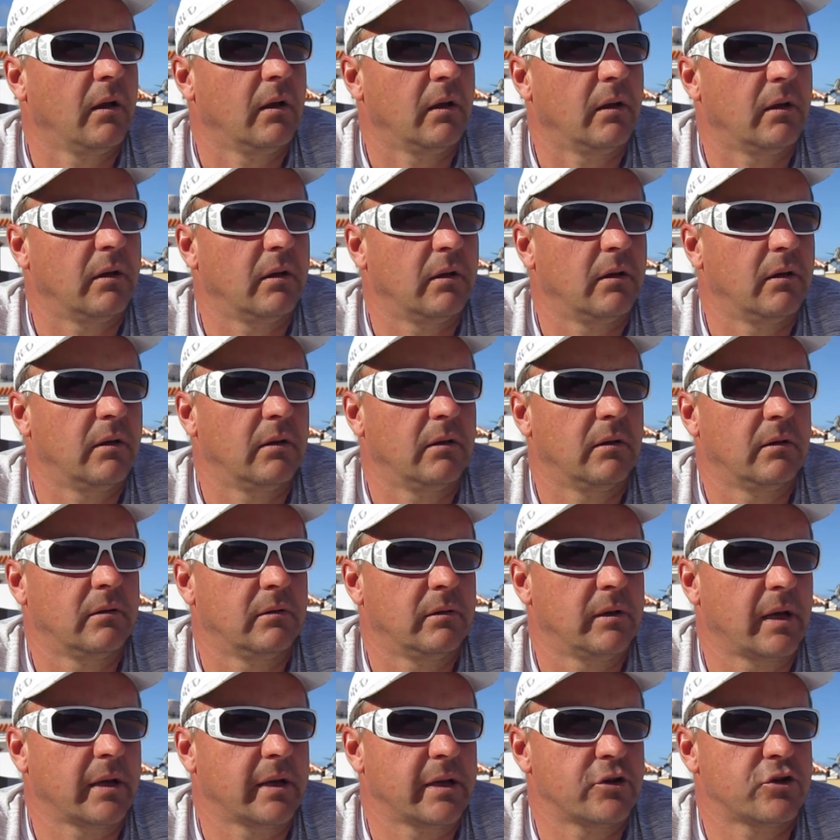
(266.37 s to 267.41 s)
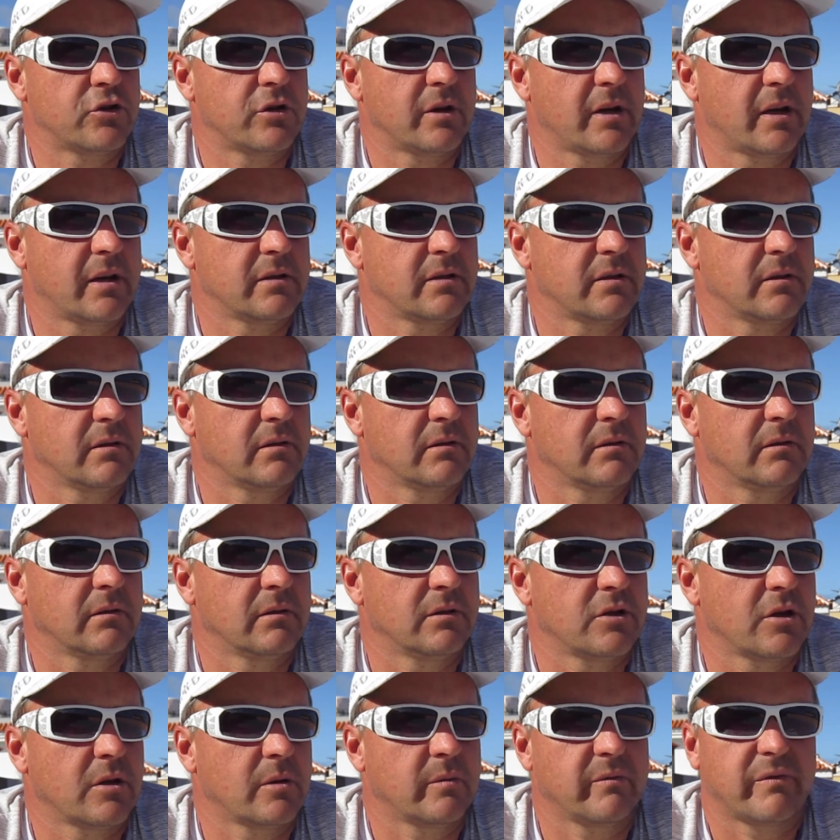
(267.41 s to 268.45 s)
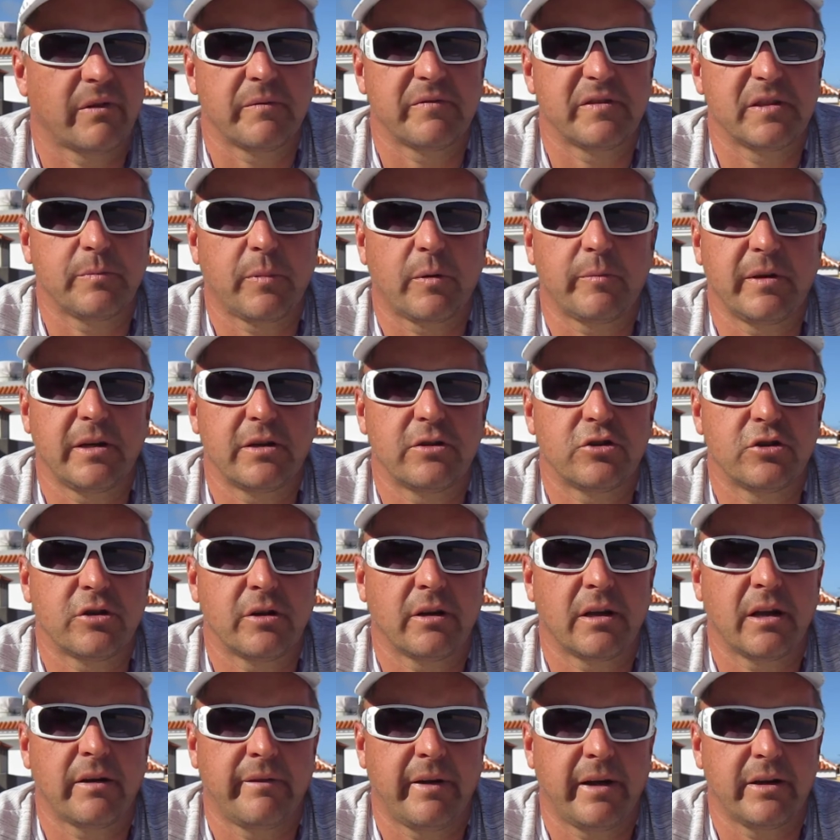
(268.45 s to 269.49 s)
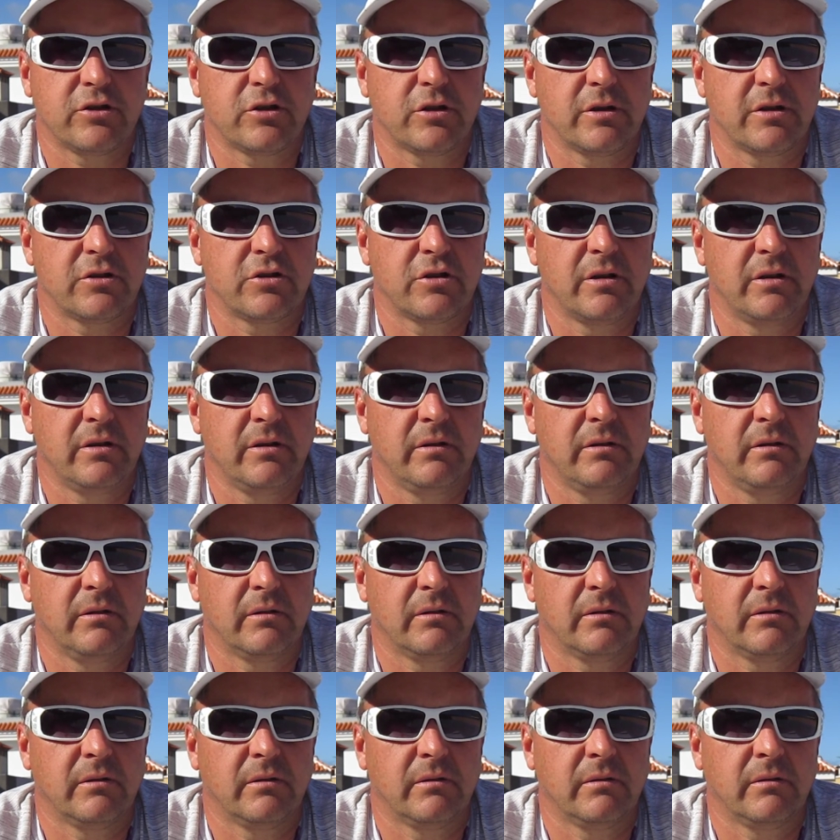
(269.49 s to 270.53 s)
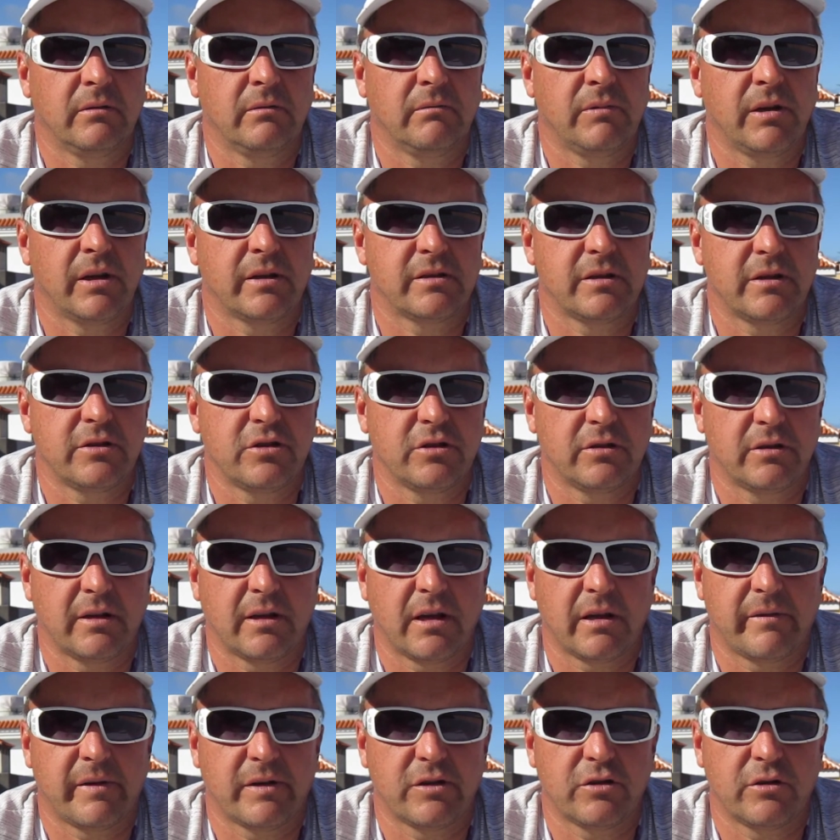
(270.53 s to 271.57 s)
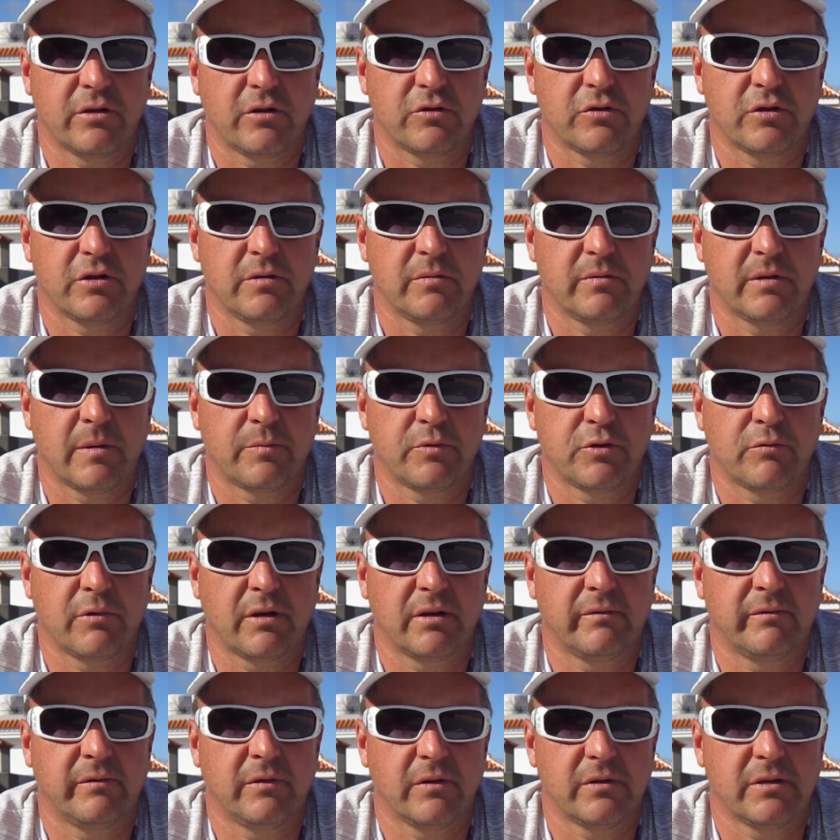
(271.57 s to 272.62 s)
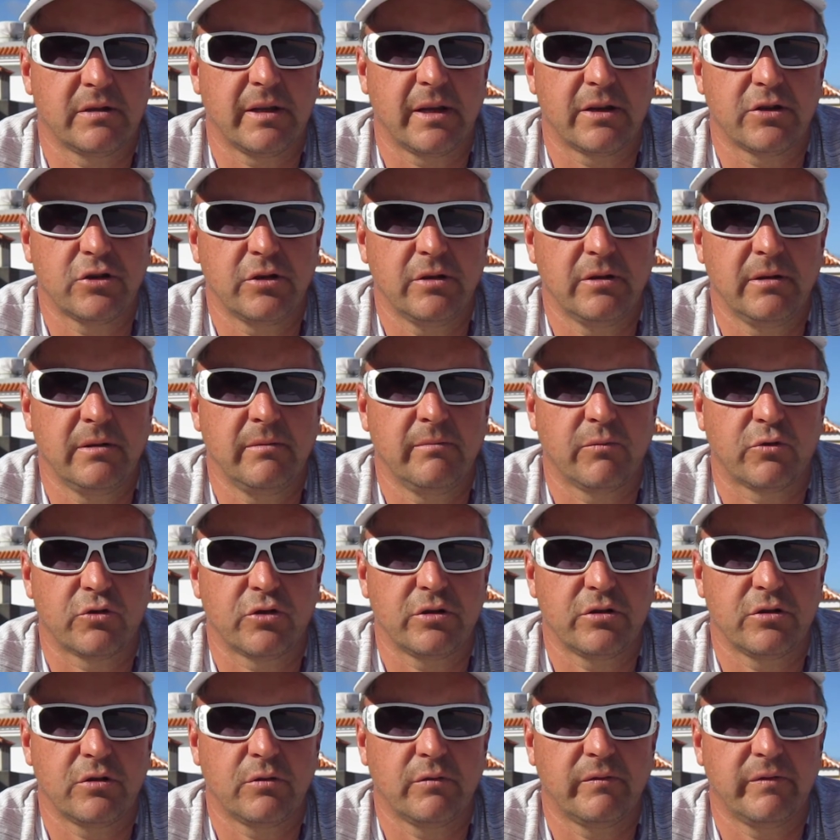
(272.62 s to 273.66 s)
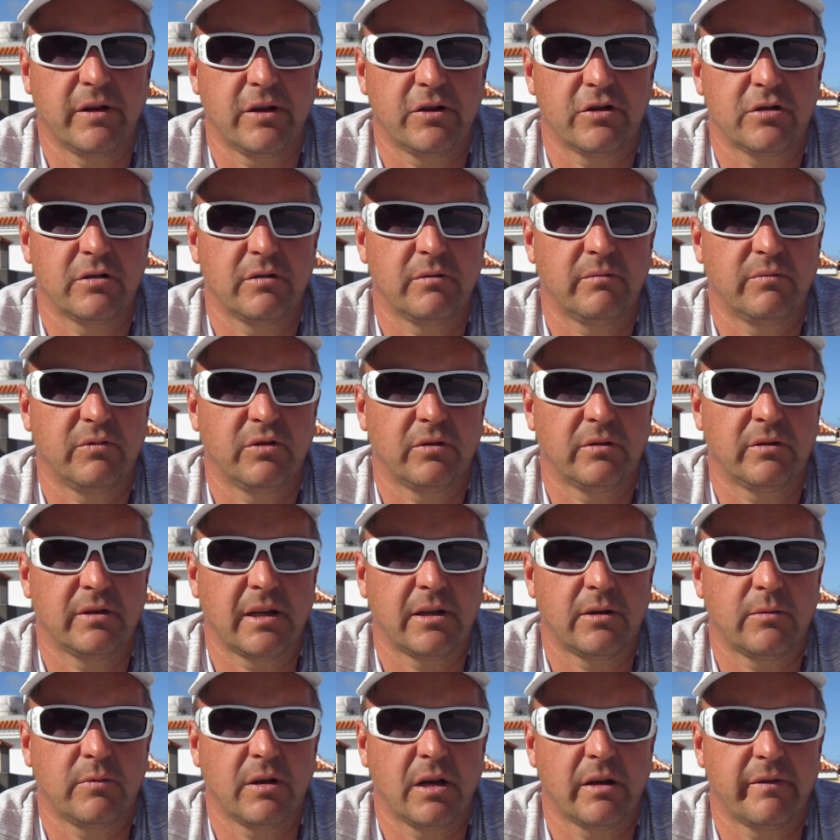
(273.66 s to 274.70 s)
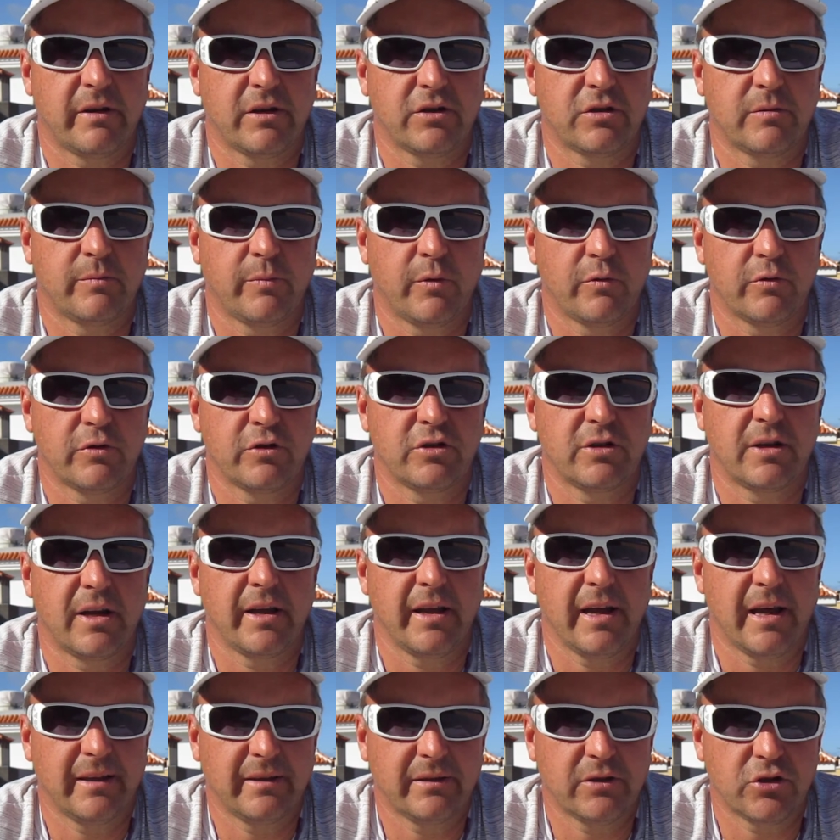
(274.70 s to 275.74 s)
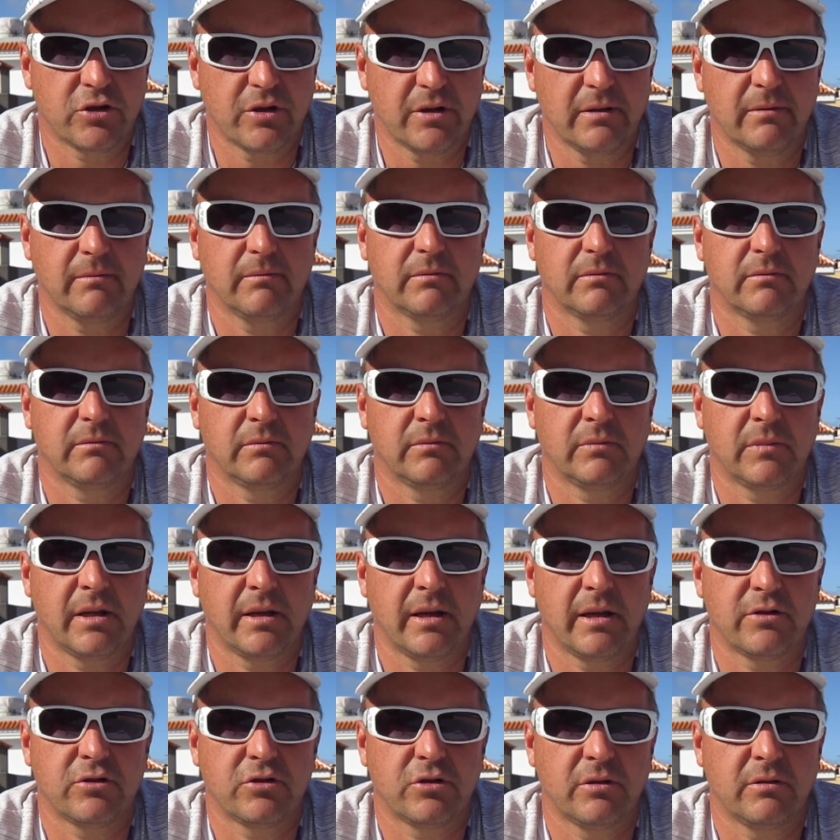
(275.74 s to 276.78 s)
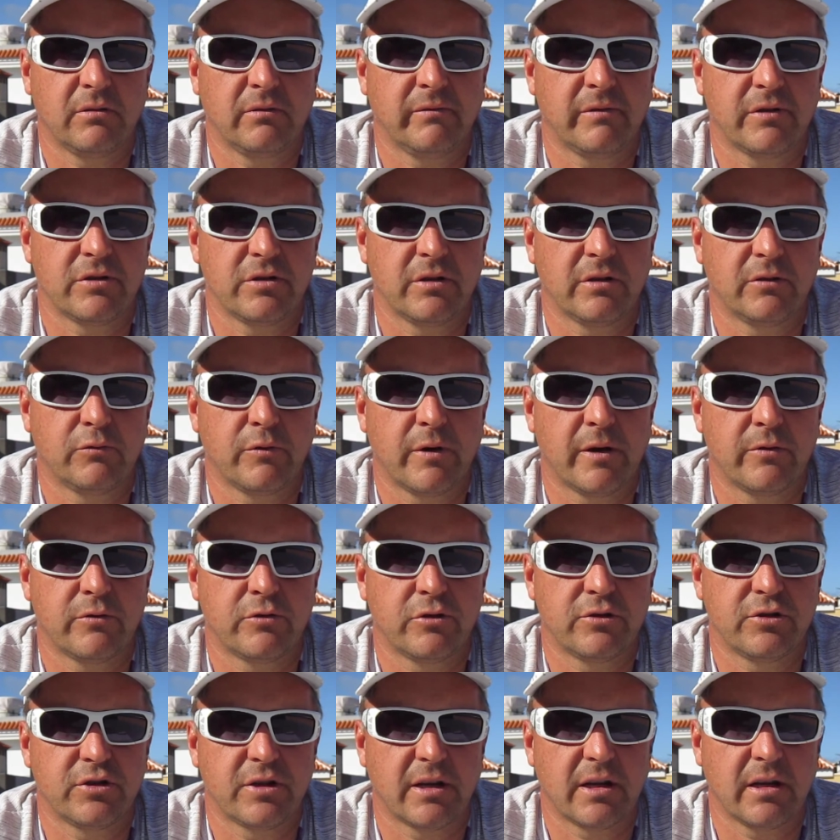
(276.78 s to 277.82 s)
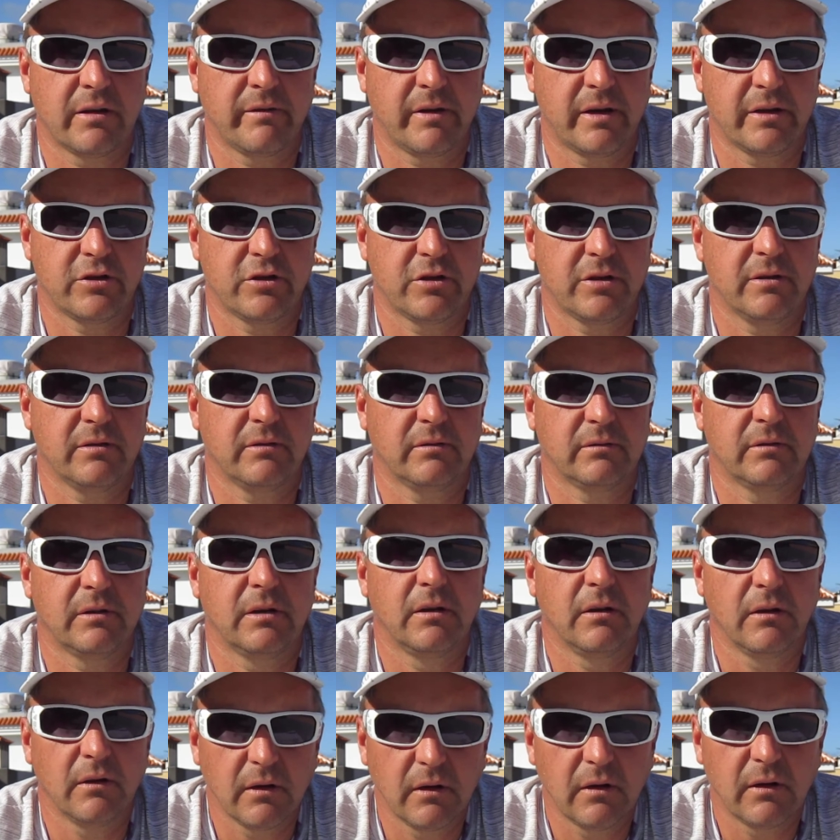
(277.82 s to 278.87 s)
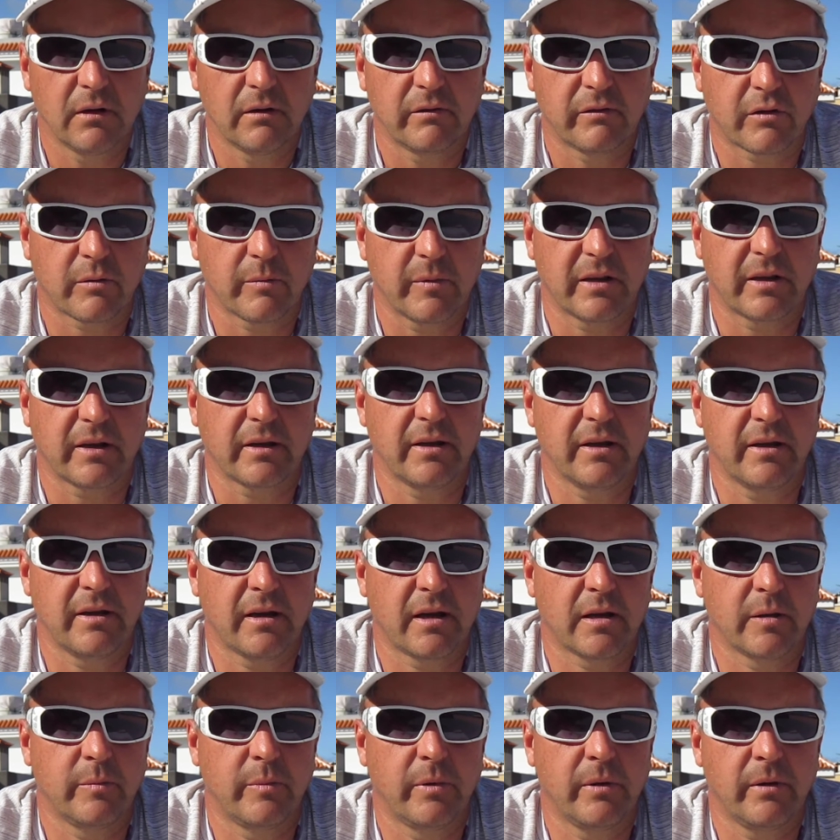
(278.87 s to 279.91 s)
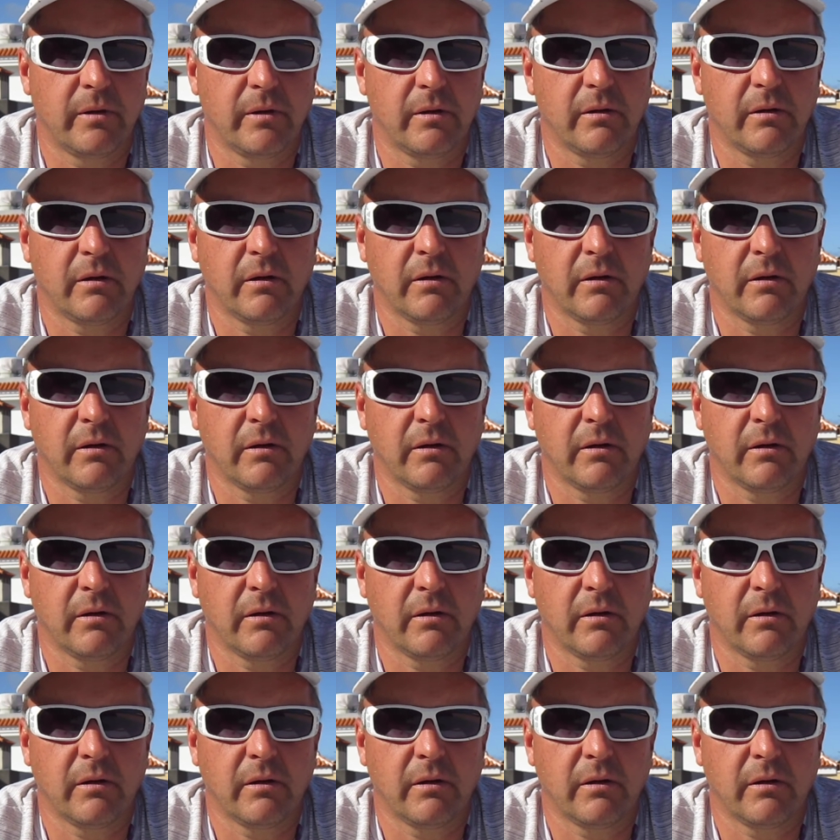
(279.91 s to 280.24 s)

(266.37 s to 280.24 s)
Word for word: E, jak jeszcze raz e, chciałem Wam wspomnieć, że kawacze, jeżeli e, nie chcecie te kawacze nosić na przykład w nocy na szyi, możecie również daną kawaczę położyć na jantrze, na jantrze właśnie, która oczyszcza kawacze w formie takiej jakby